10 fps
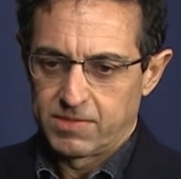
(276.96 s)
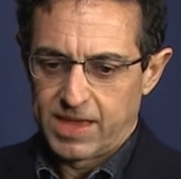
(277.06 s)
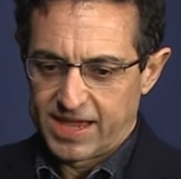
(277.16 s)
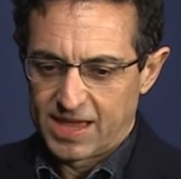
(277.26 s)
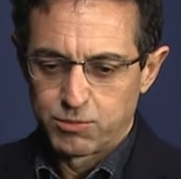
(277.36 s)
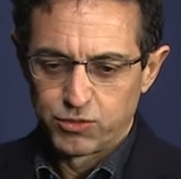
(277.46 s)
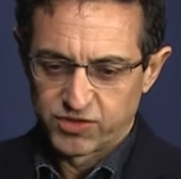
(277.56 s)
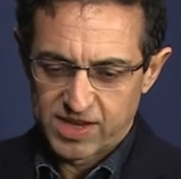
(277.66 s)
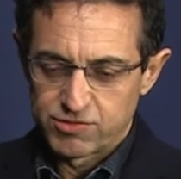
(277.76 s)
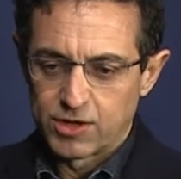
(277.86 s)
e, che
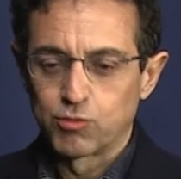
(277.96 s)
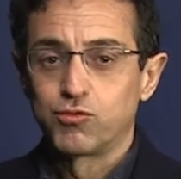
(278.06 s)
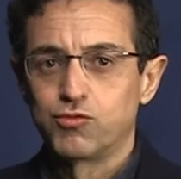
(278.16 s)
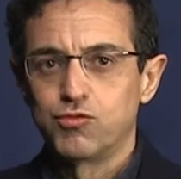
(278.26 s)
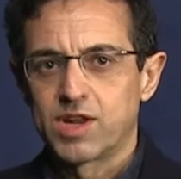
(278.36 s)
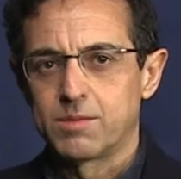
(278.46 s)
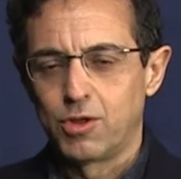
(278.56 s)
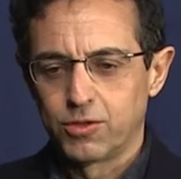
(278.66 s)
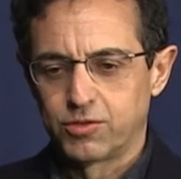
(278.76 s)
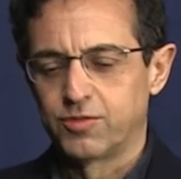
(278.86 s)
appunto segna una rottura
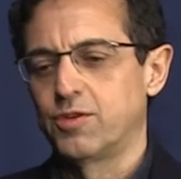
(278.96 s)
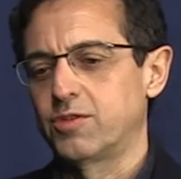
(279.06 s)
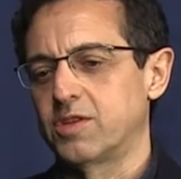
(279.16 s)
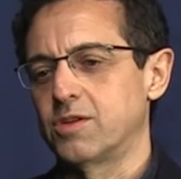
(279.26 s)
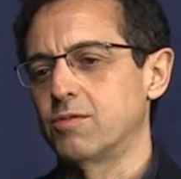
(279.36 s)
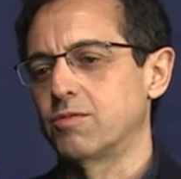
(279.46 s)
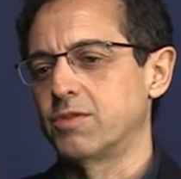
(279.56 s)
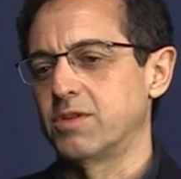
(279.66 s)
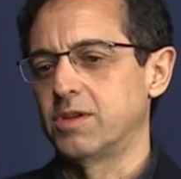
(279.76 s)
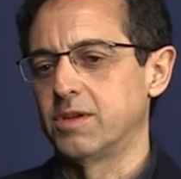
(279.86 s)
molto forte con,
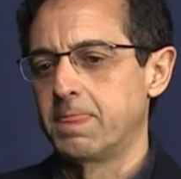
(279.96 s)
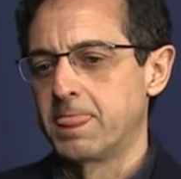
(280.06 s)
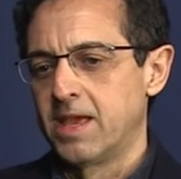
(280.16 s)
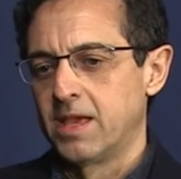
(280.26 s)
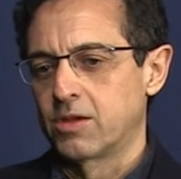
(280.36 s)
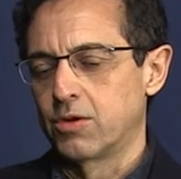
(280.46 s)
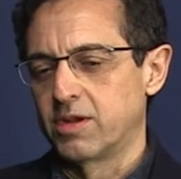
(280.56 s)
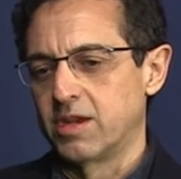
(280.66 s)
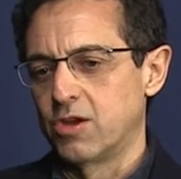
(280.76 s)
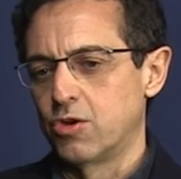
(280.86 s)
con,
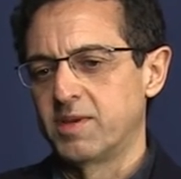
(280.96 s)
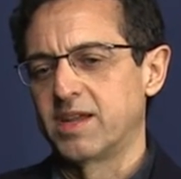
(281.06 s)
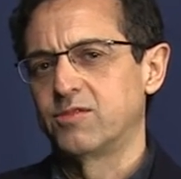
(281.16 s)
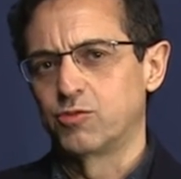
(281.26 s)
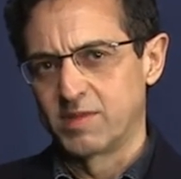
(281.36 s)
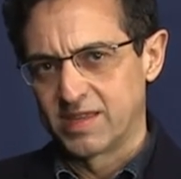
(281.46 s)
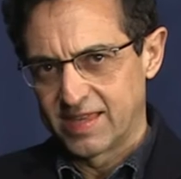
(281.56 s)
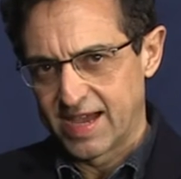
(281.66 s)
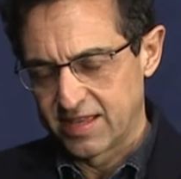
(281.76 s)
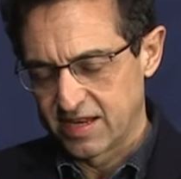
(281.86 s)
con, le opere
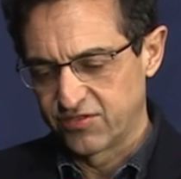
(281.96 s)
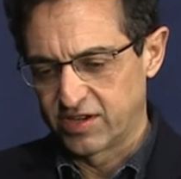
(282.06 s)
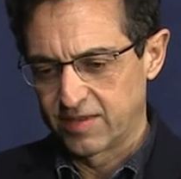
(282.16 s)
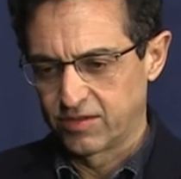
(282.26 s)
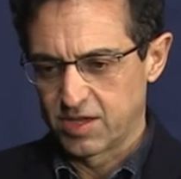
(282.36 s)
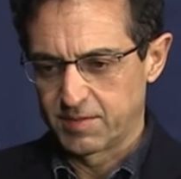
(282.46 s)
strumentali della generazione